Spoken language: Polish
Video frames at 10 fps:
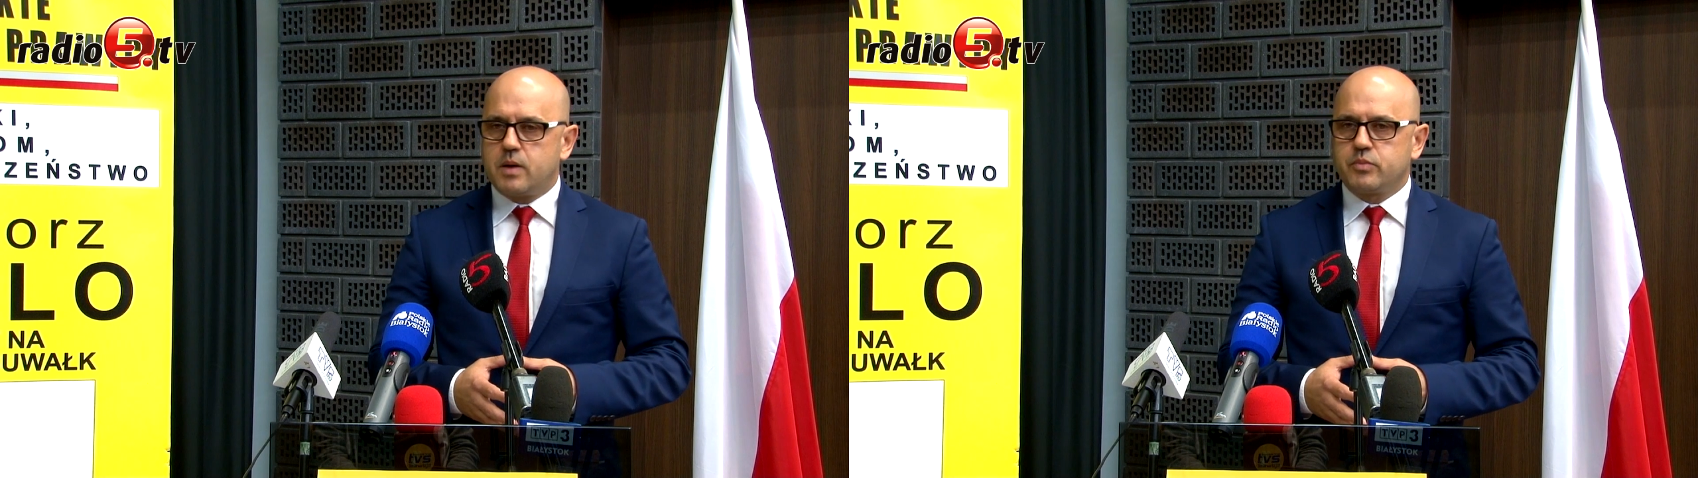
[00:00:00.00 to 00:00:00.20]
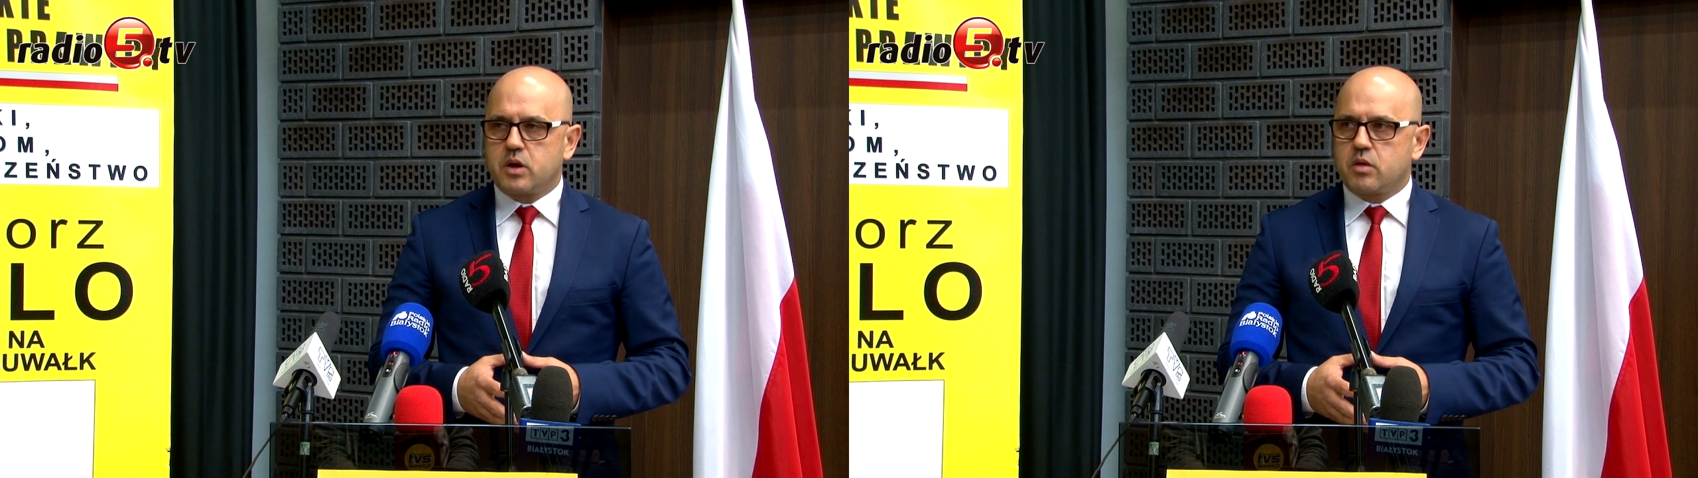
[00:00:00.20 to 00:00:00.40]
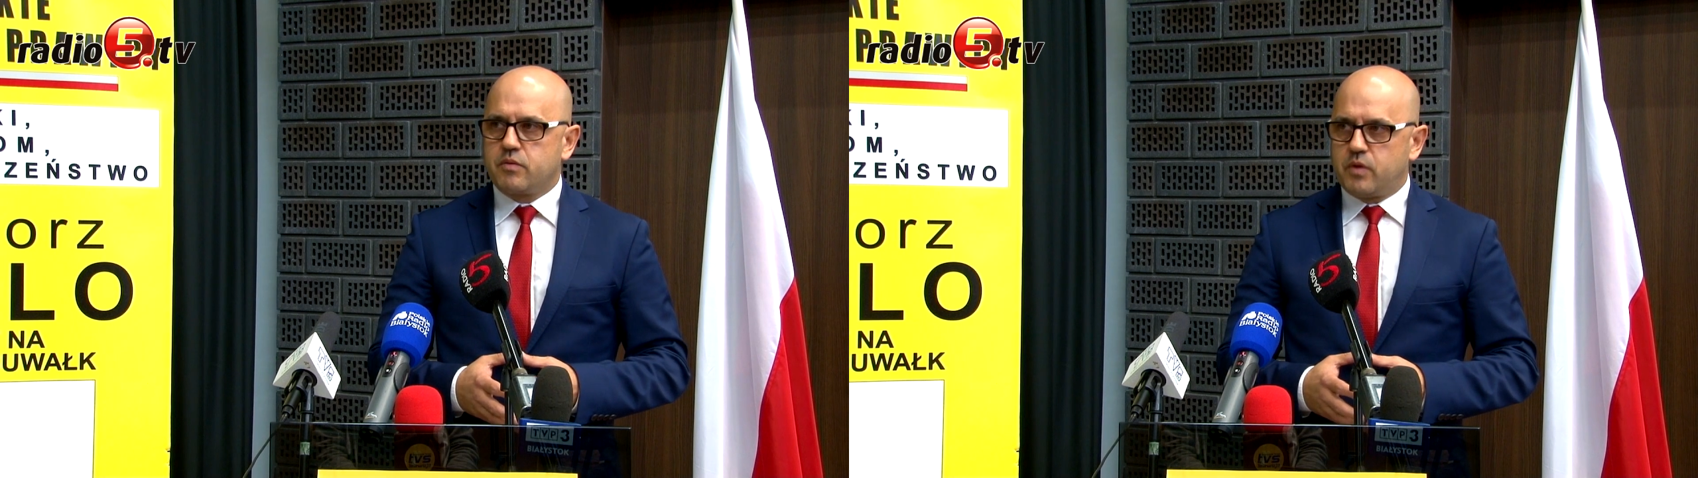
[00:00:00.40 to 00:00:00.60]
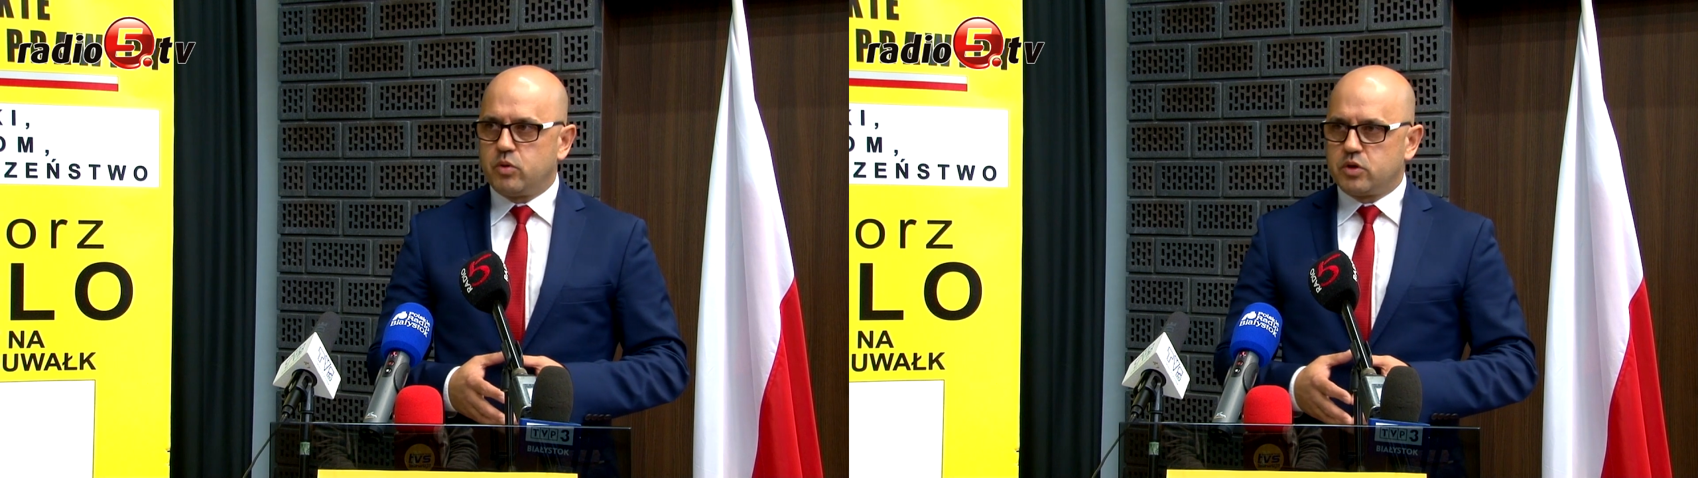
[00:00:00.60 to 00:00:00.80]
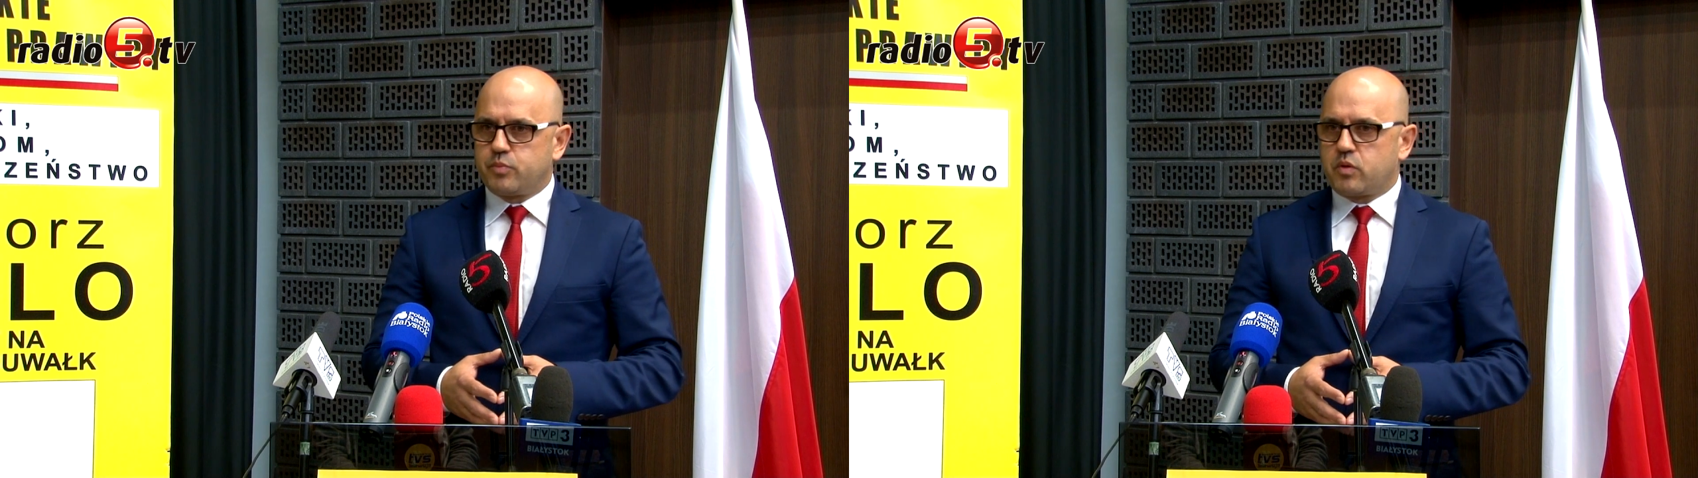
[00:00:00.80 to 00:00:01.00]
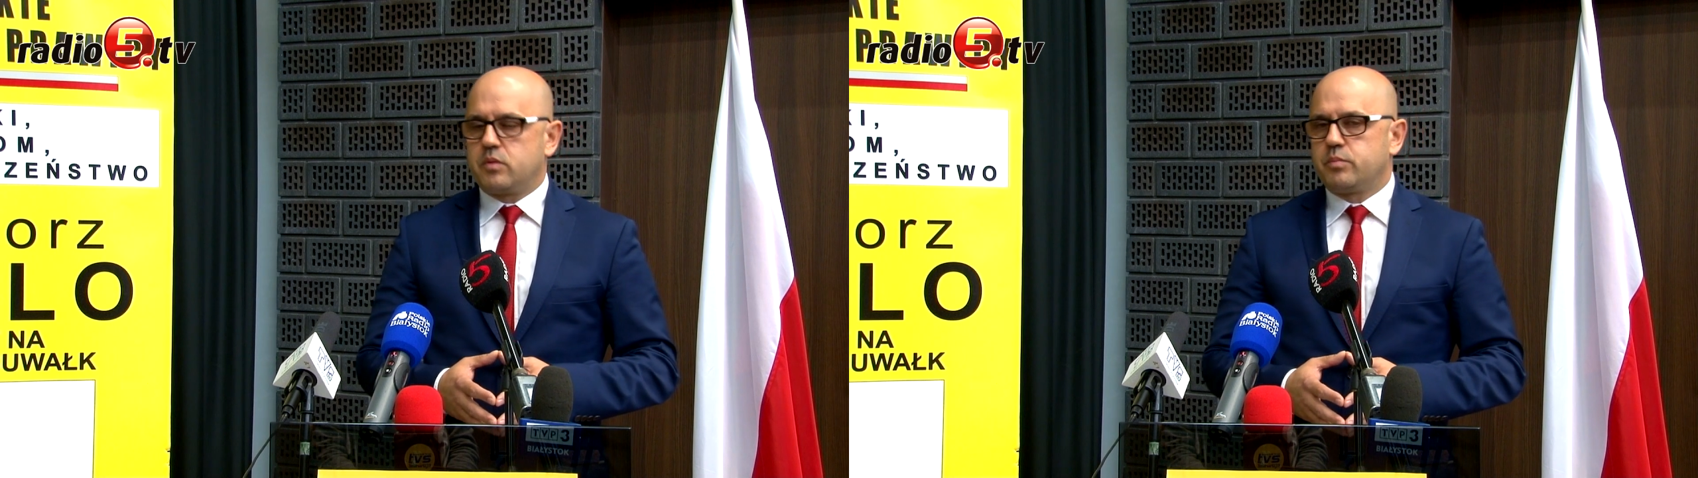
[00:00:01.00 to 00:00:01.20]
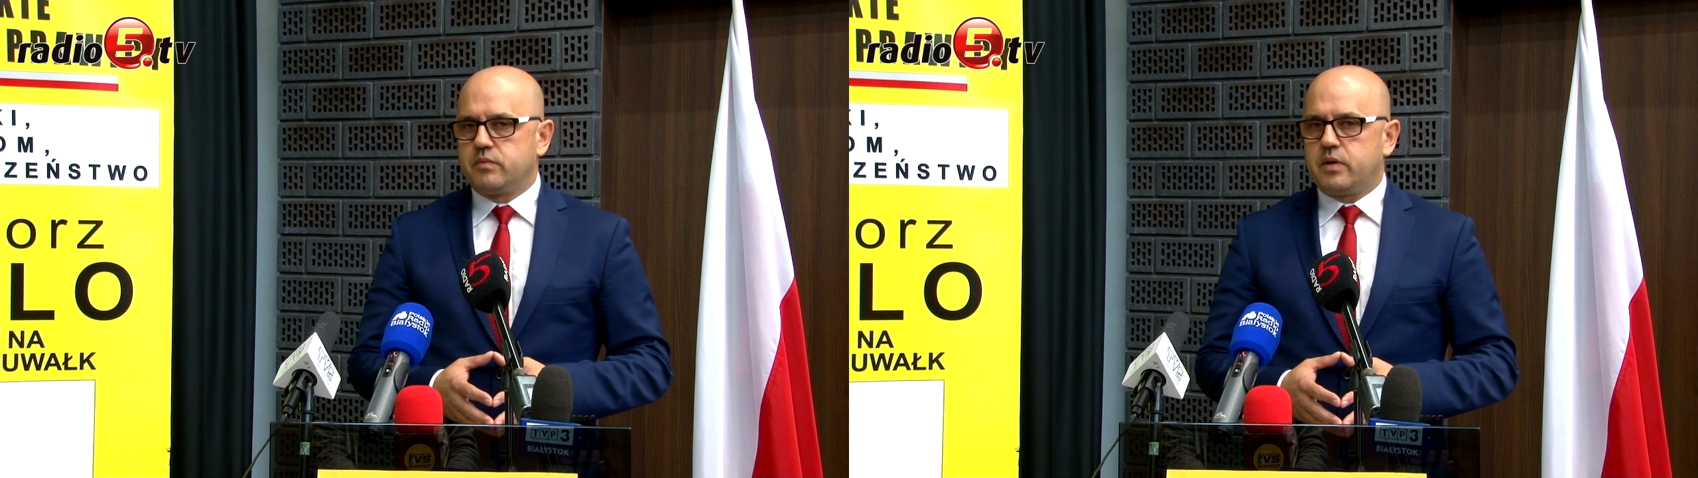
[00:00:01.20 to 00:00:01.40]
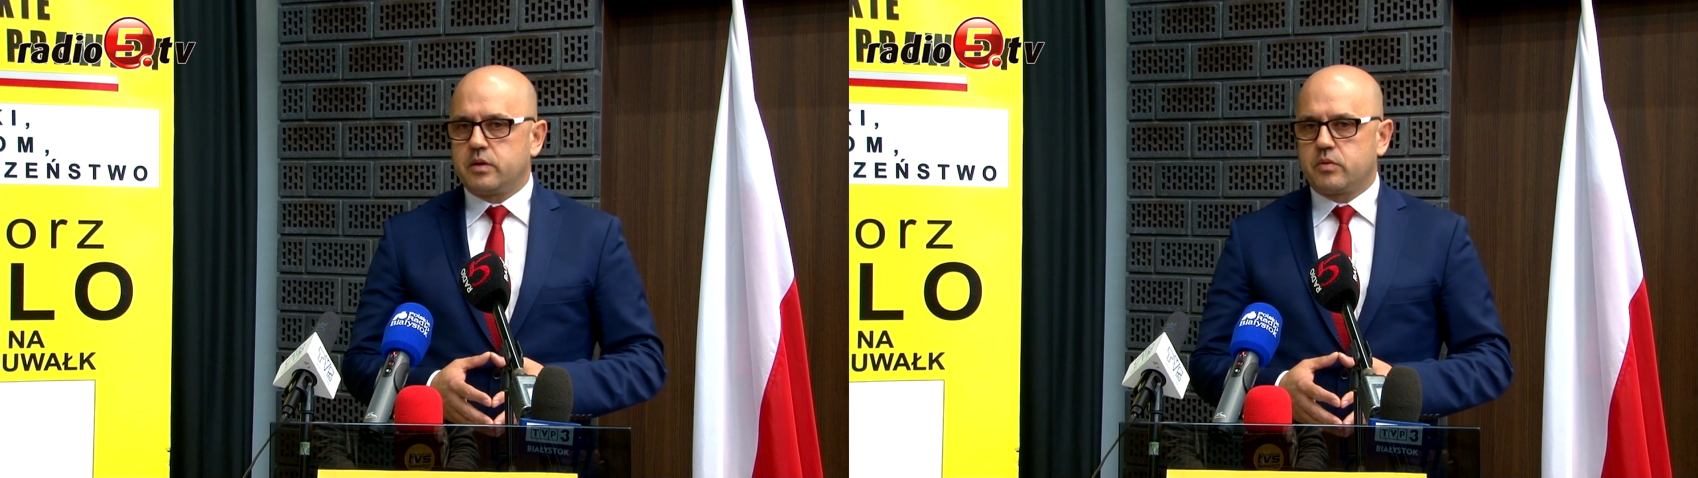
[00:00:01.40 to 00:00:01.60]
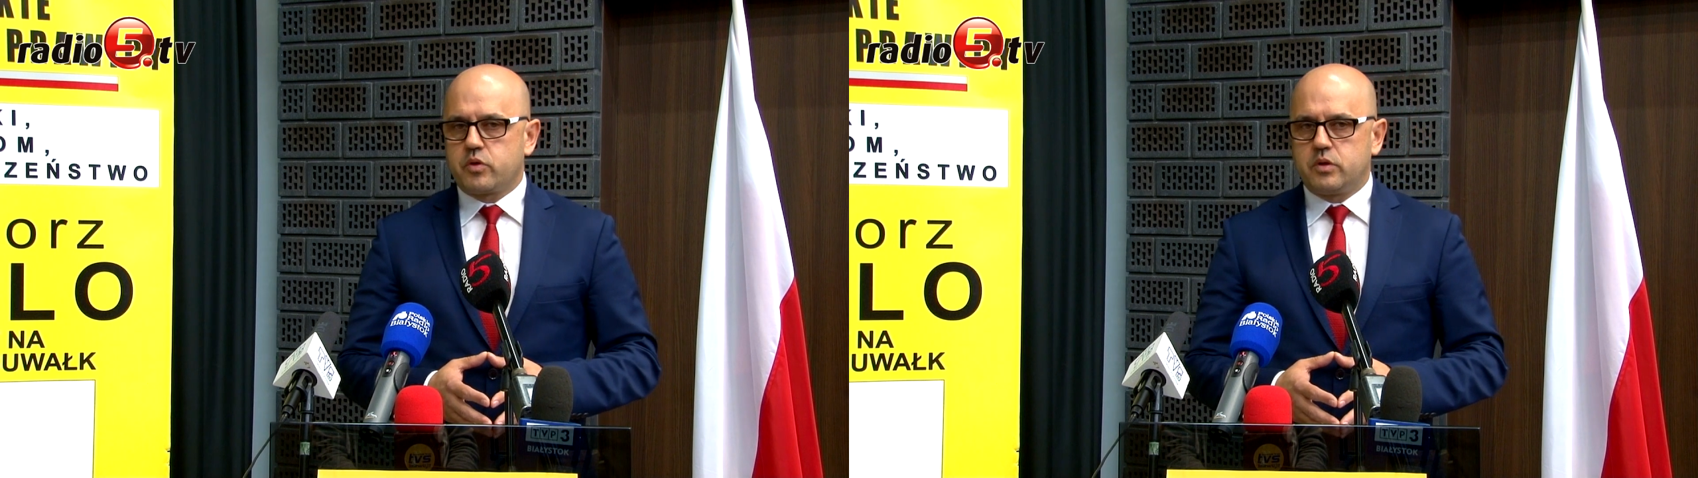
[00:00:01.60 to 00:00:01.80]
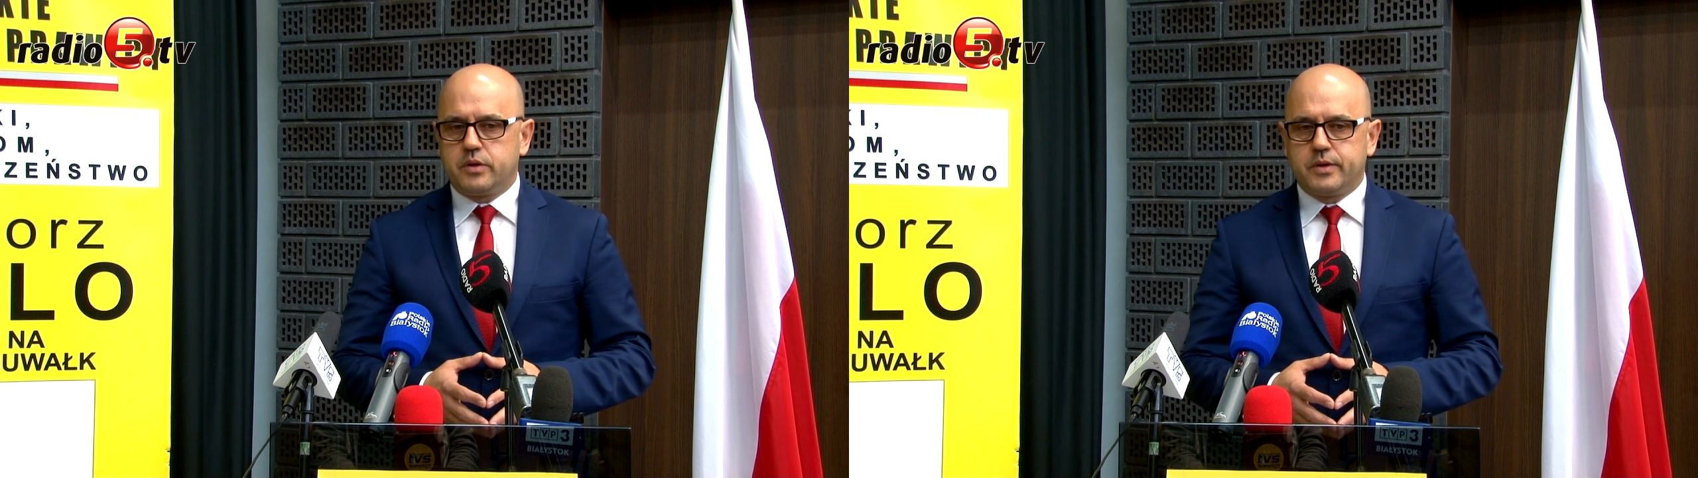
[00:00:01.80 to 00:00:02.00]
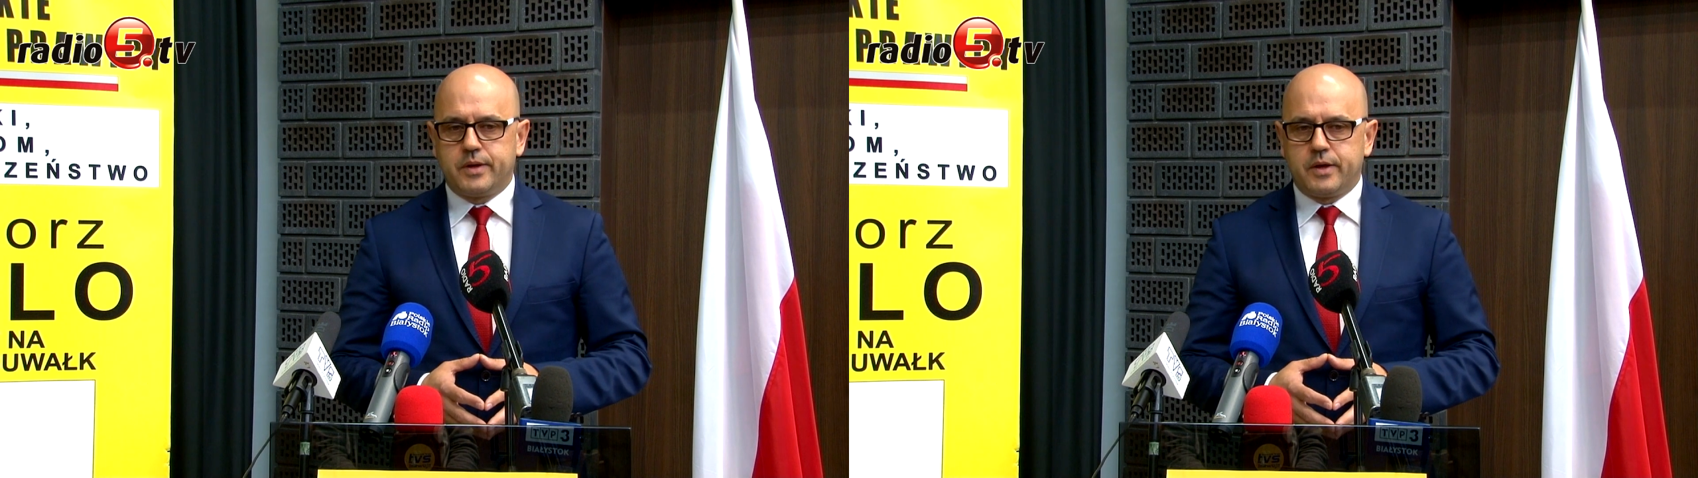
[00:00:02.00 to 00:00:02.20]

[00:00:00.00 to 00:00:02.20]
Mam teraz swobodę postępowania, czyli